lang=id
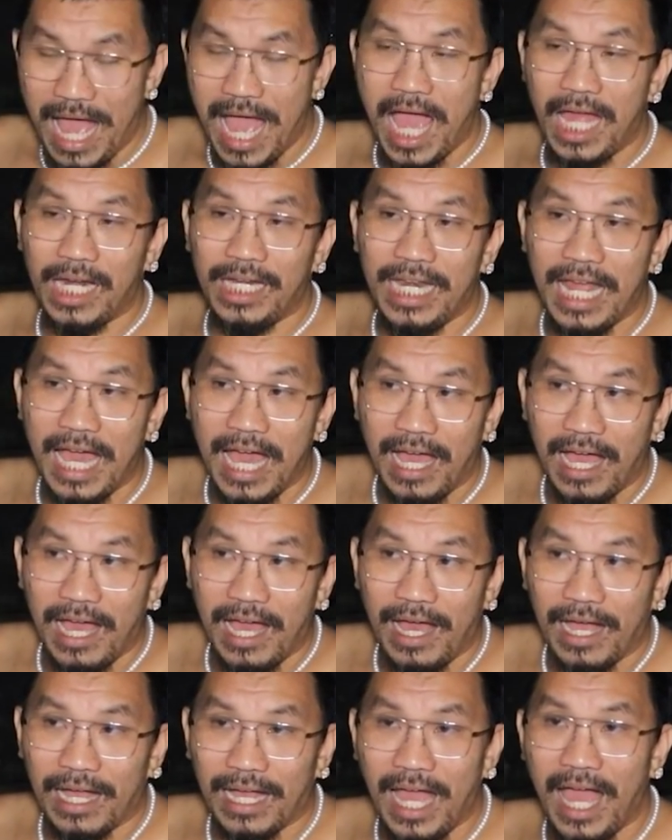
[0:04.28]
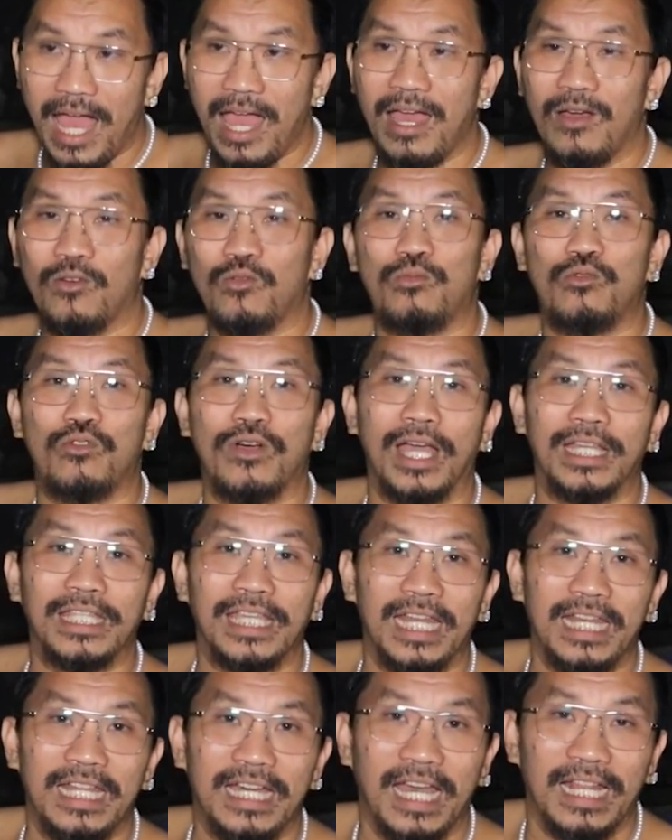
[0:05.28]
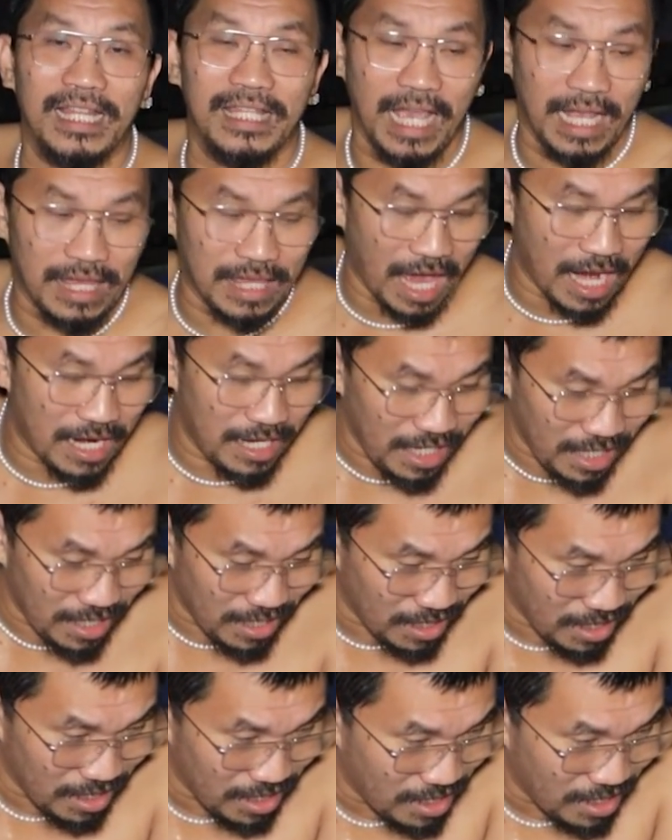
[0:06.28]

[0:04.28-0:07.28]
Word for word: adakah hubungannya dengan satanik?